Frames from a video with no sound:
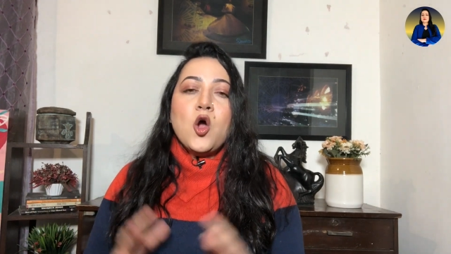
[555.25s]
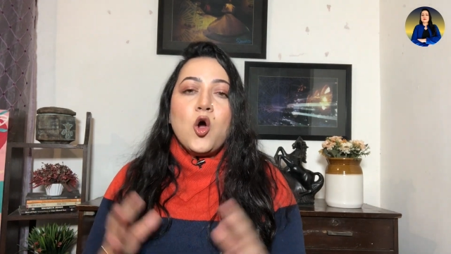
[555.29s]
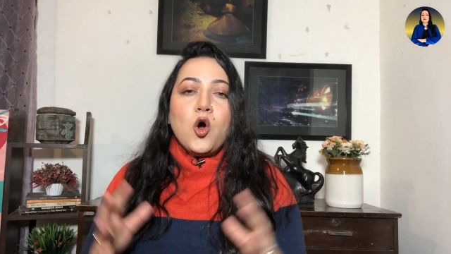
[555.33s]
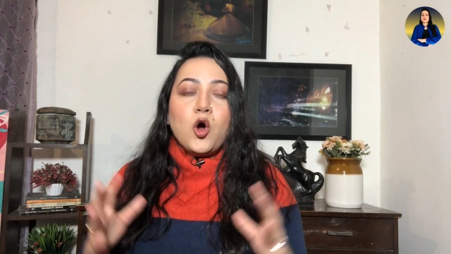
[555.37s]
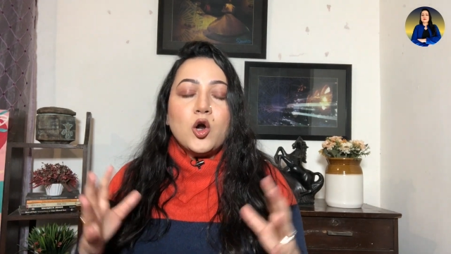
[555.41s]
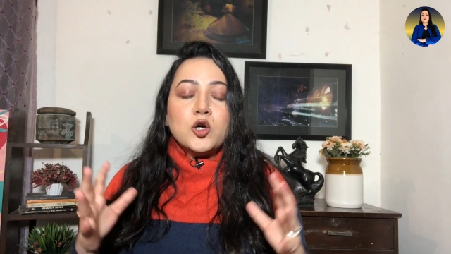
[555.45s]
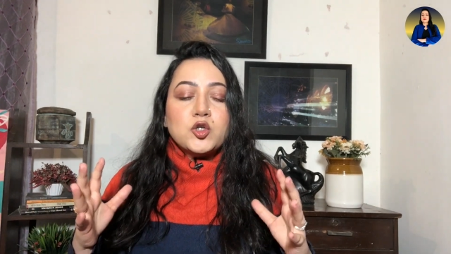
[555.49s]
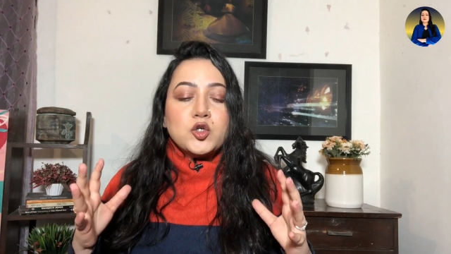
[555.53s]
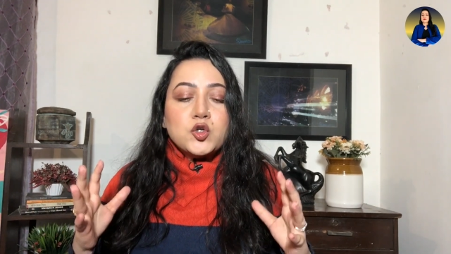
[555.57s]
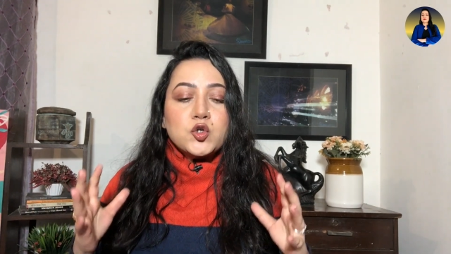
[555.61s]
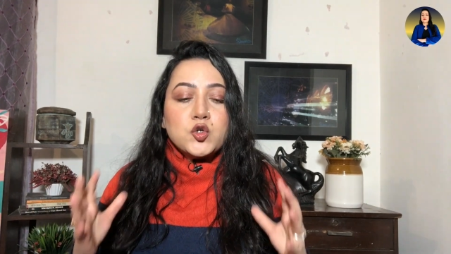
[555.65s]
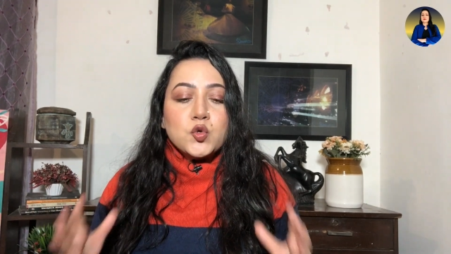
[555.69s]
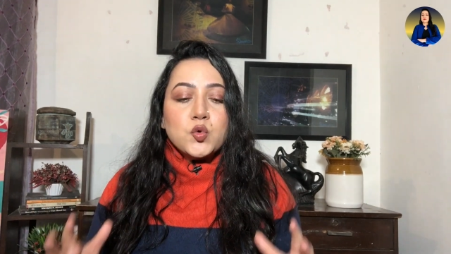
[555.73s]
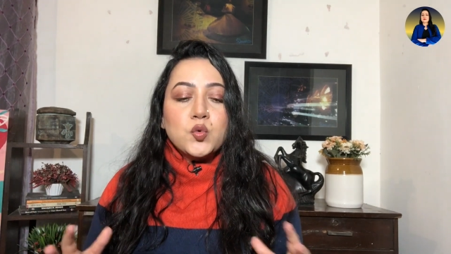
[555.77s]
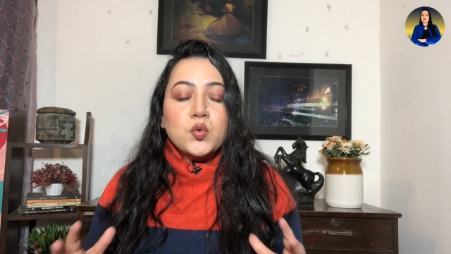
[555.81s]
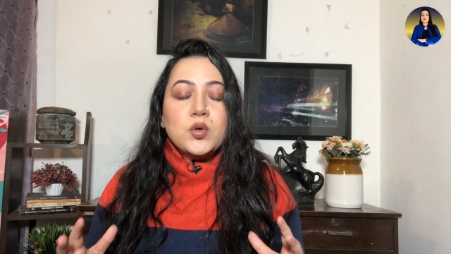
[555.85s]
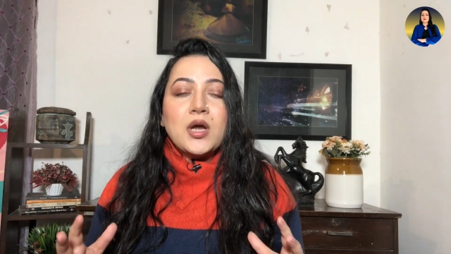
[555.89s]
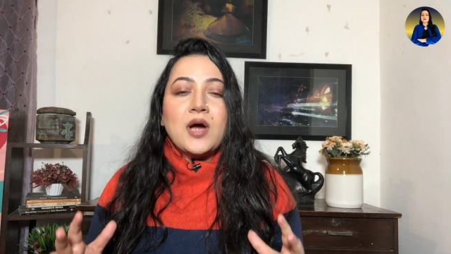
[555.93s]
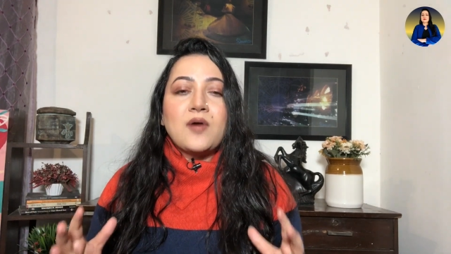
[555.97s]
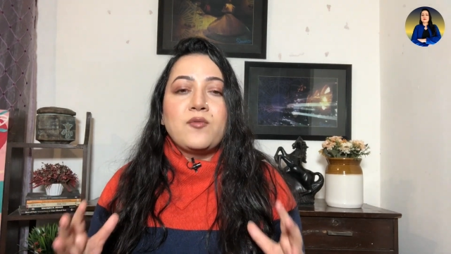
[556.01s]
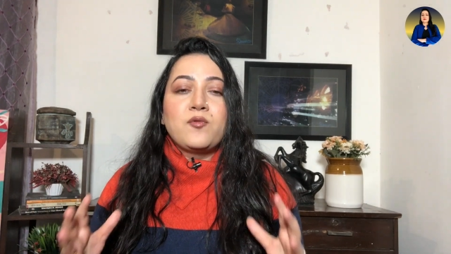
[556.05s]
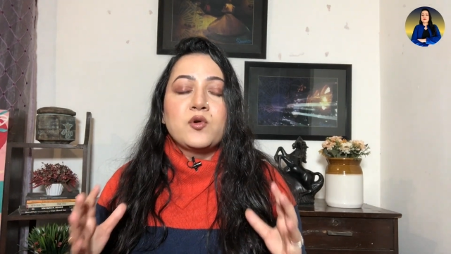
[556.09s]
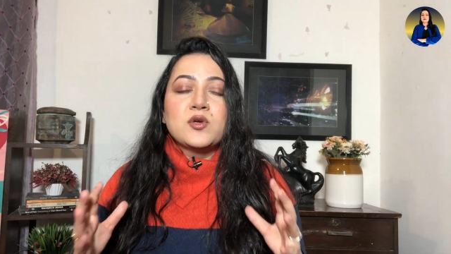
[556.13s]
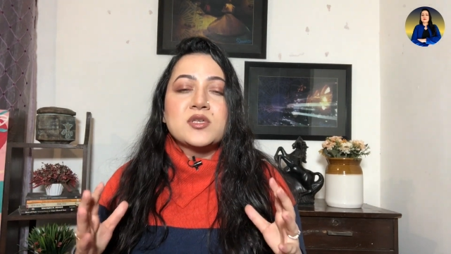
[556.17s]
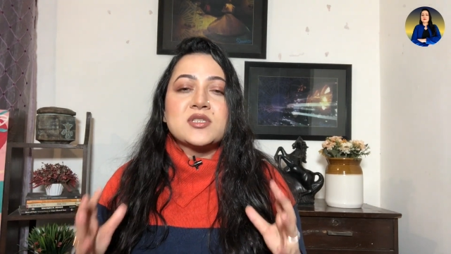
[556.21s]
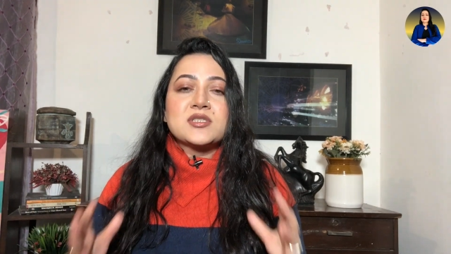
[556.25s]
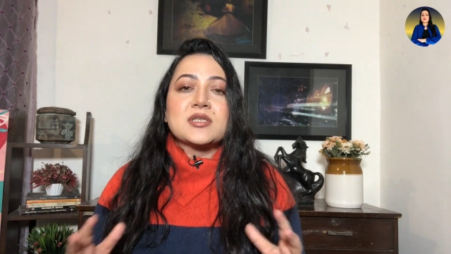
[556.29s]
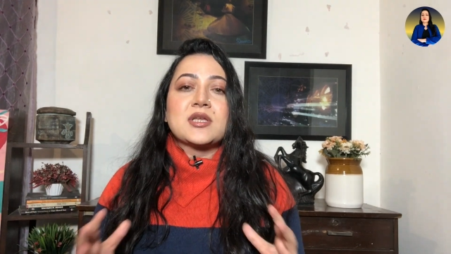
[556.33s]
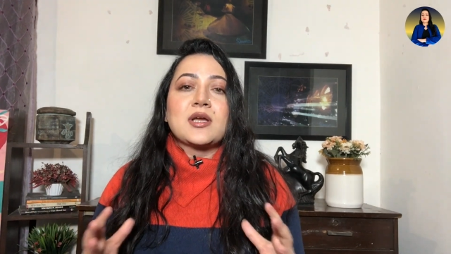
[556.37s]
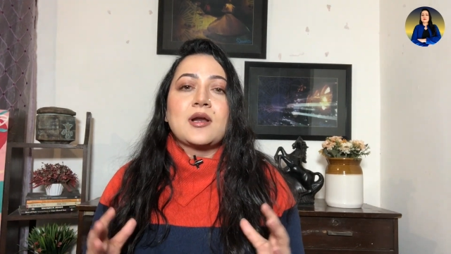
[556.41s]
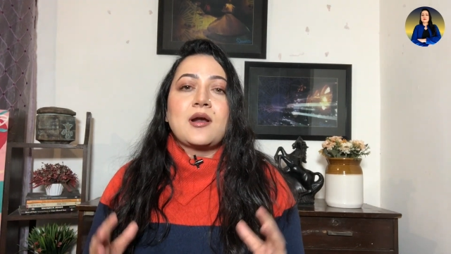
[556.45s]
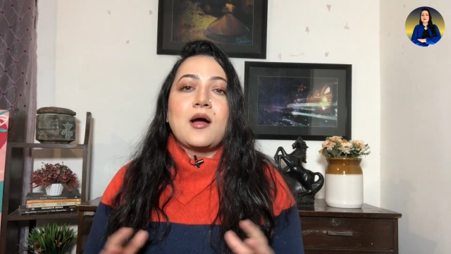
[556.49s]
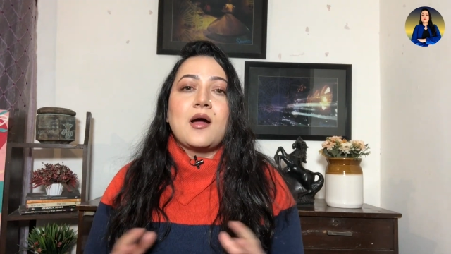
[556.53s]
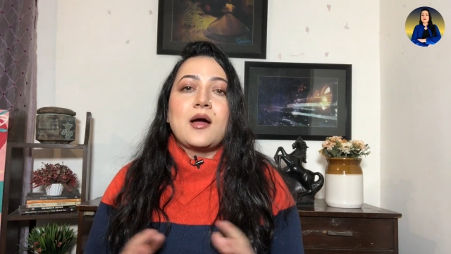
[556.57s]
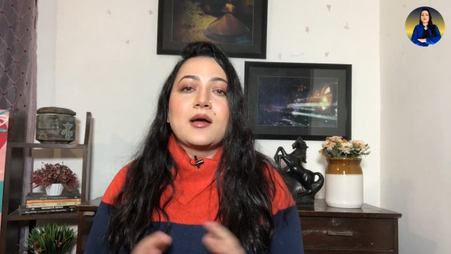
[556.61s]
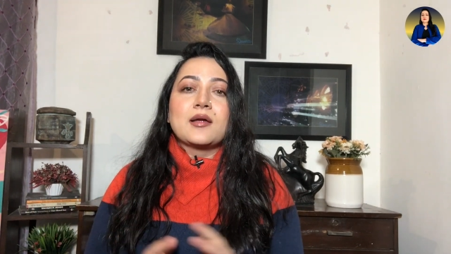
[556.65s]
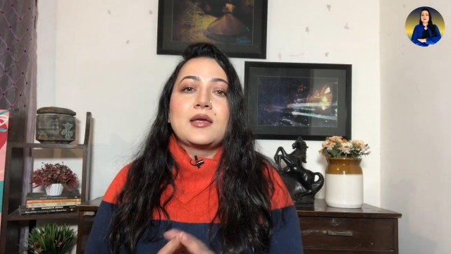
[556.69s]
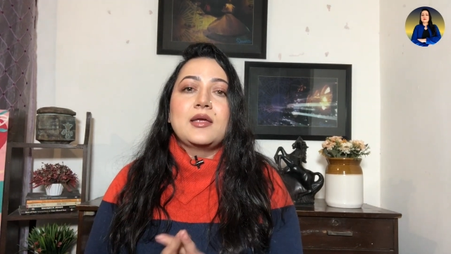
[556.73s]
और क्यों ना वो इस
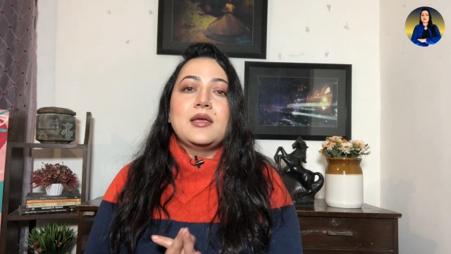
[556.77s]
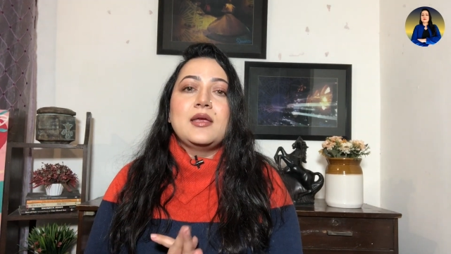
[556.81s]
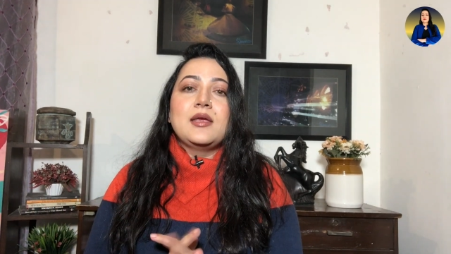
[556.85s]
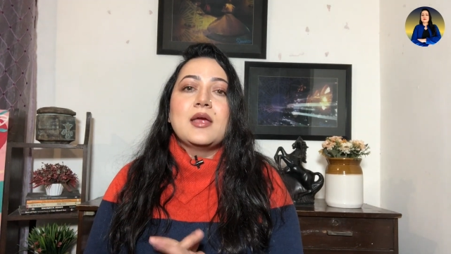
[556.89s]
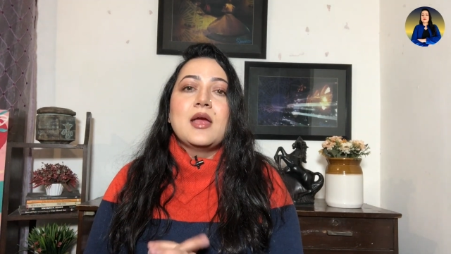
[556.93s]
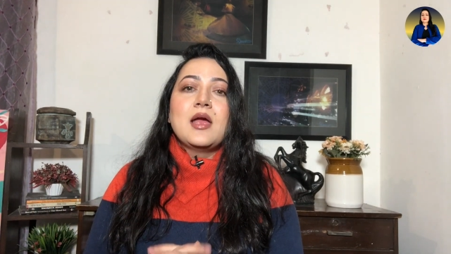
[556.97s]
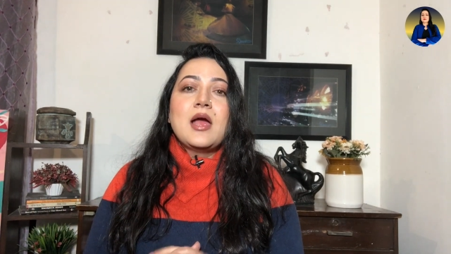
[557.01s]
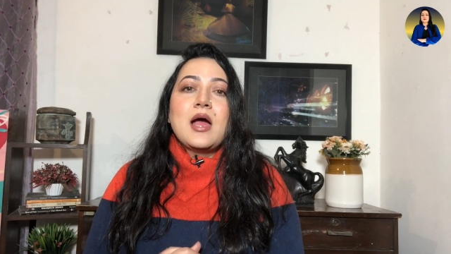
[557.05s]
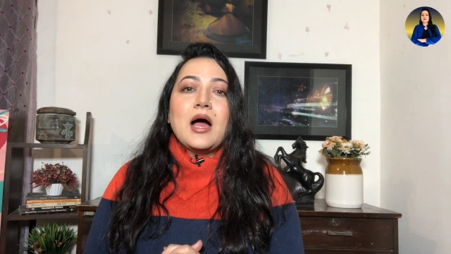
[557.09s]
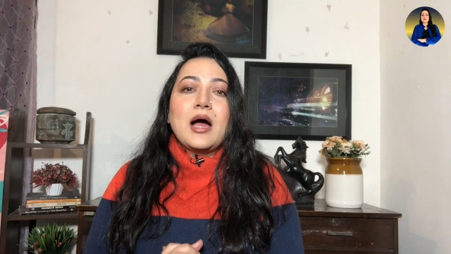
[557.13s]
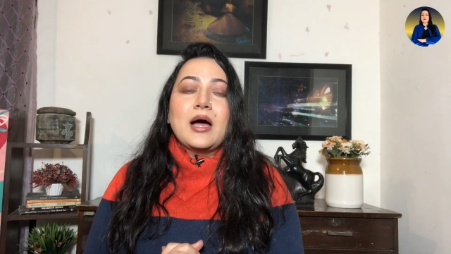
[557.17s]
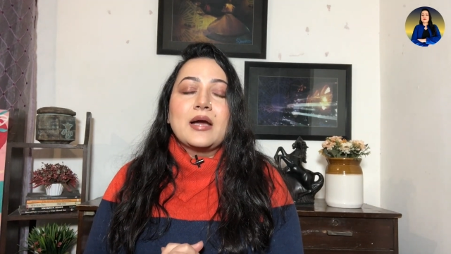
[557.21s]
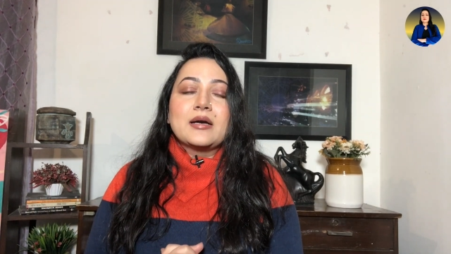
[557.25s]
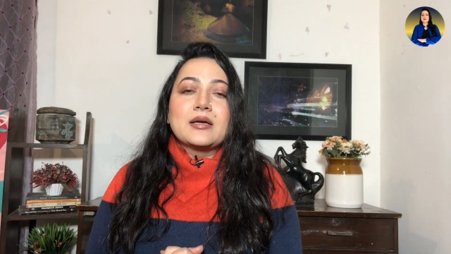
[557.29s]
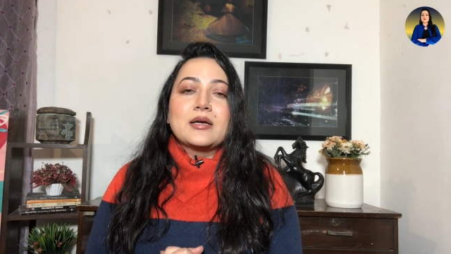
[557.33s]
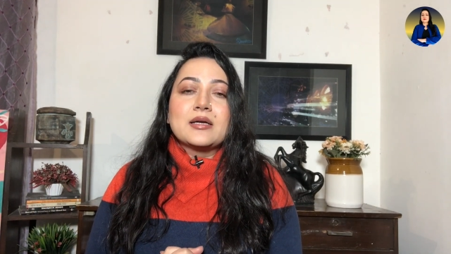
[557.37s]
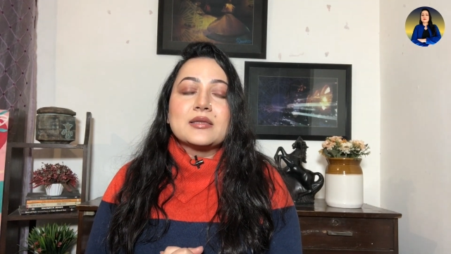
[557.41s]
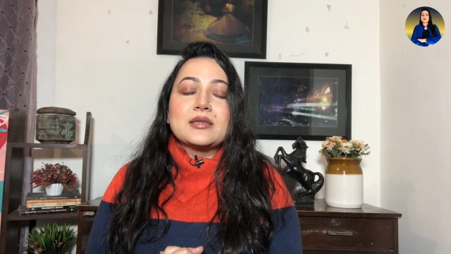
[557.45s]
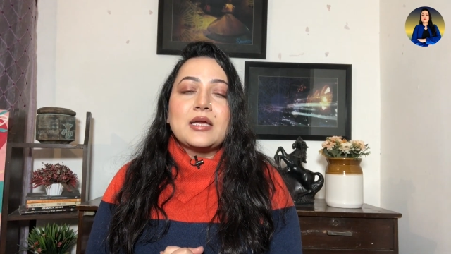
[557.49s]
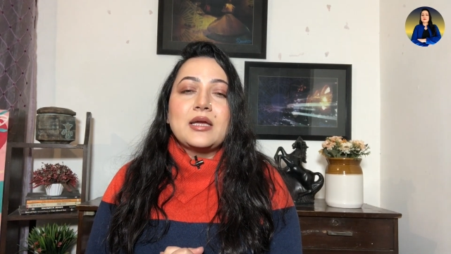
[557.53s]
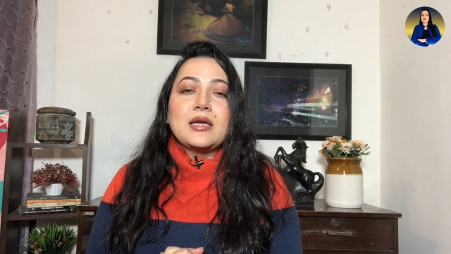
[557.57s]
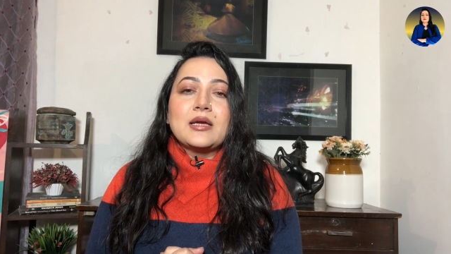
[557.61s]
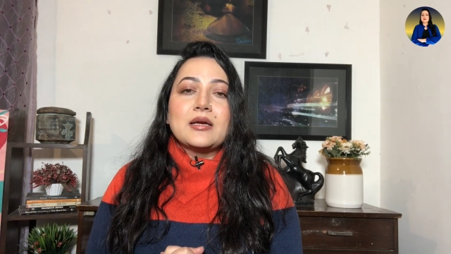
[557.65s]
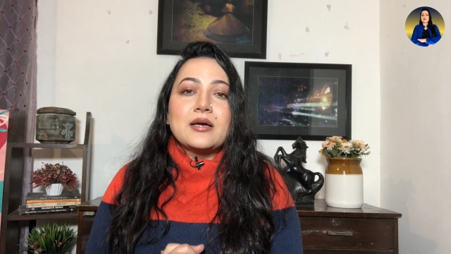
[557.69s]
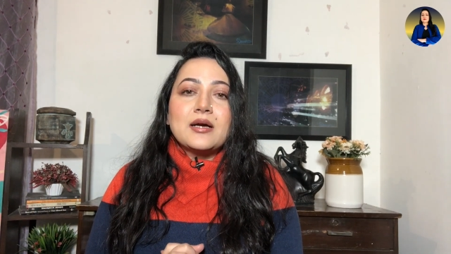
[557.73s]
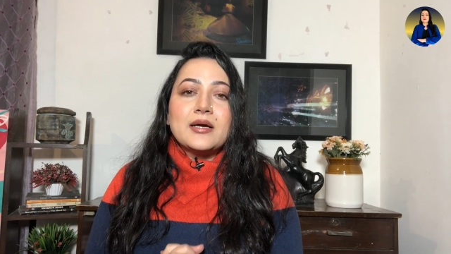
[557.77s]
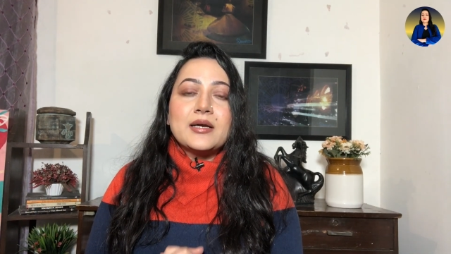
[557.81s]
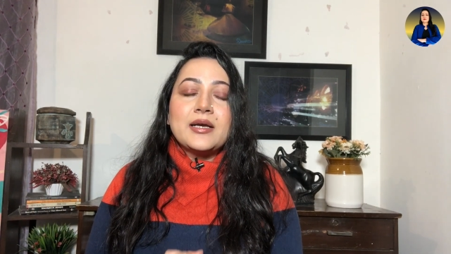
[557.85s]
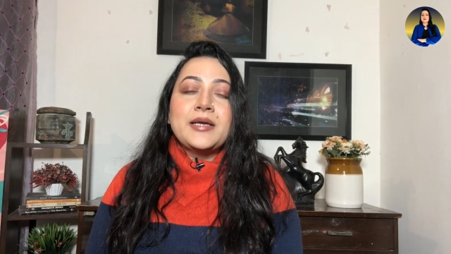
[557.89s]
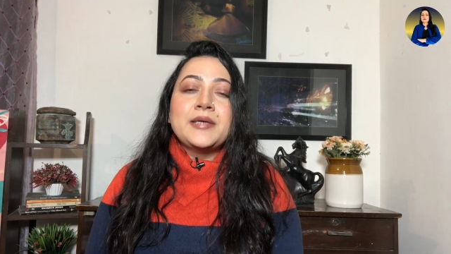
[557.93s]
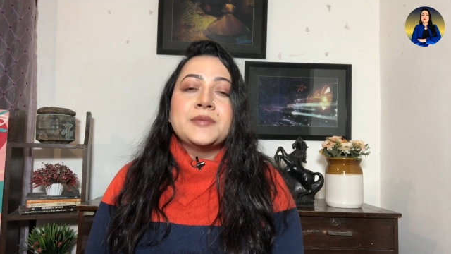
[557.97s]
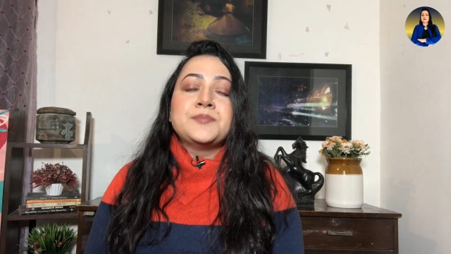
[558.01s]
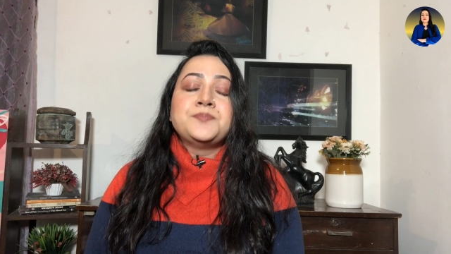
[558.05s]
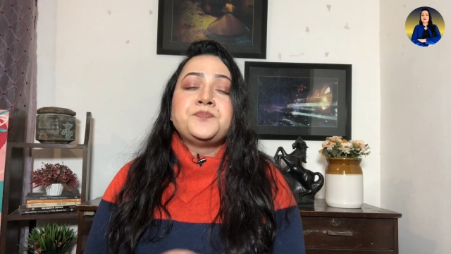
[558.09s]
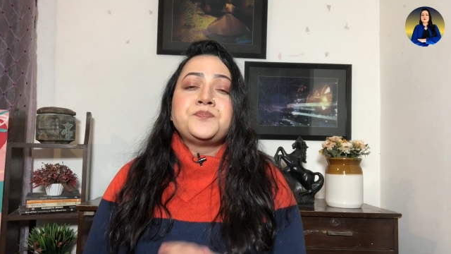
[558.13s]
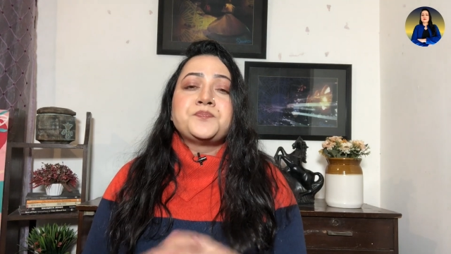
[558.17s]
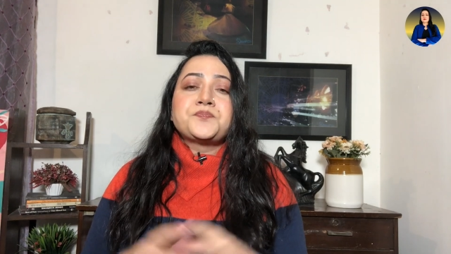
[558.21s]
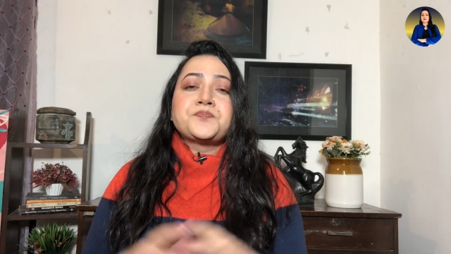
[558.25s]
तरह की हरकतें करें